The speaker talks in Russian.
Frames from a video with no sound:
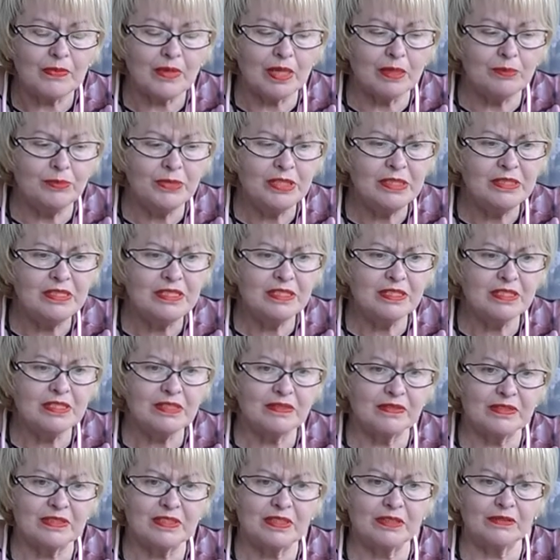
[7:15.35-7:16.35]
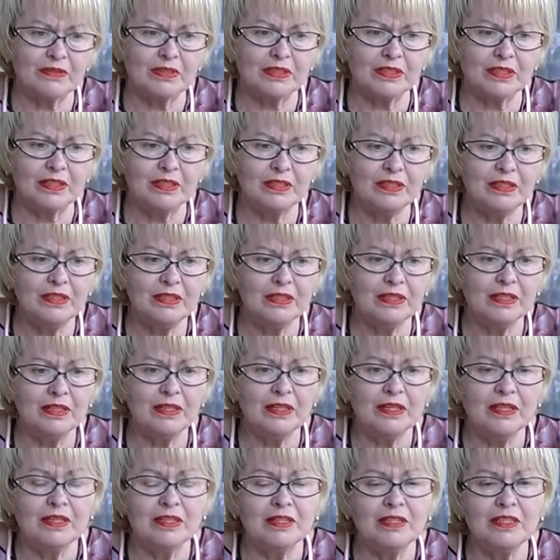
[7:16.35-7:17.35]
Министерства здравоохранения –
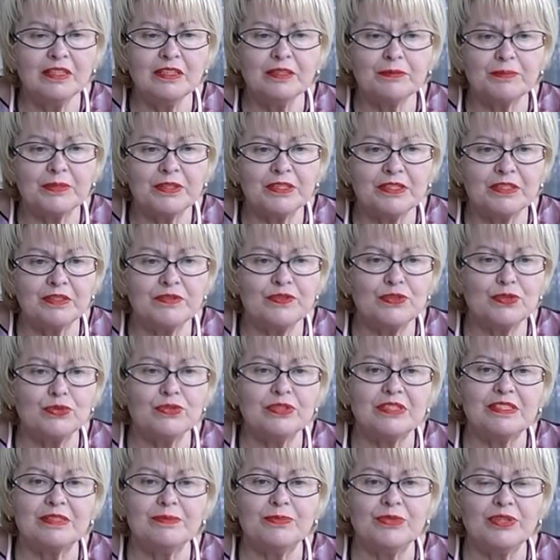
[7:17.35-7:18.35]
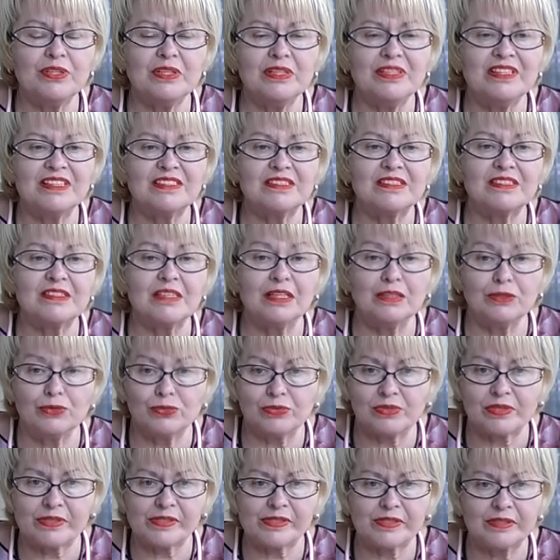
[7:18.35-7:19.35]
это прежде всего изменение
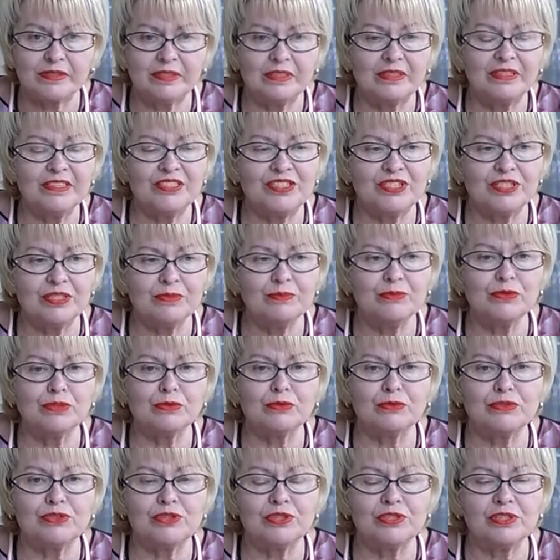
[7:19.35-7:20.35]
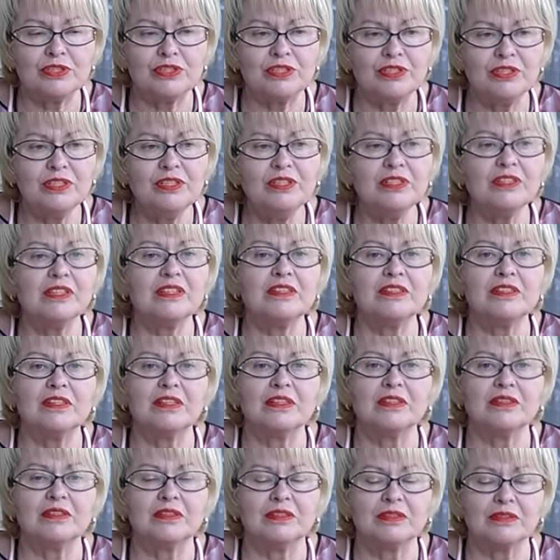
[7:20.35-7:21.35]
статуса лечебных учреждений или
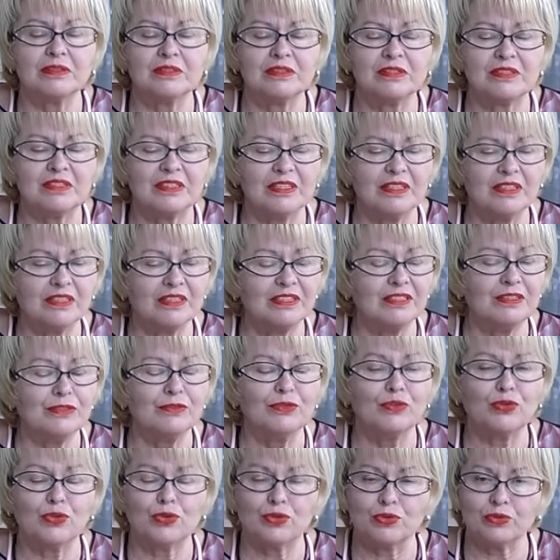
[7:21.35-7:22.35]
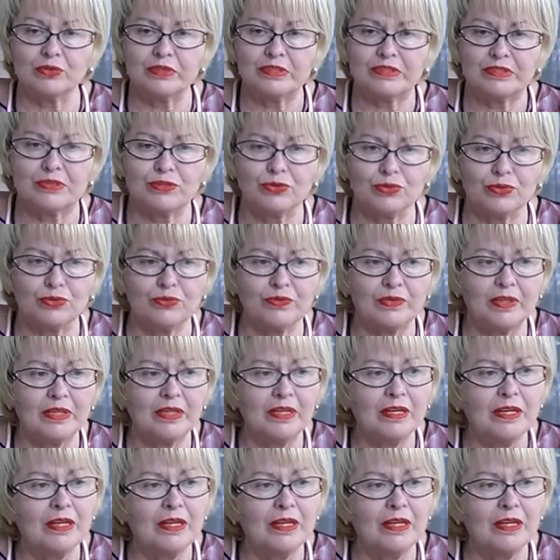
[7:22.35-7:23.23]
э, закладов охраны здоровья.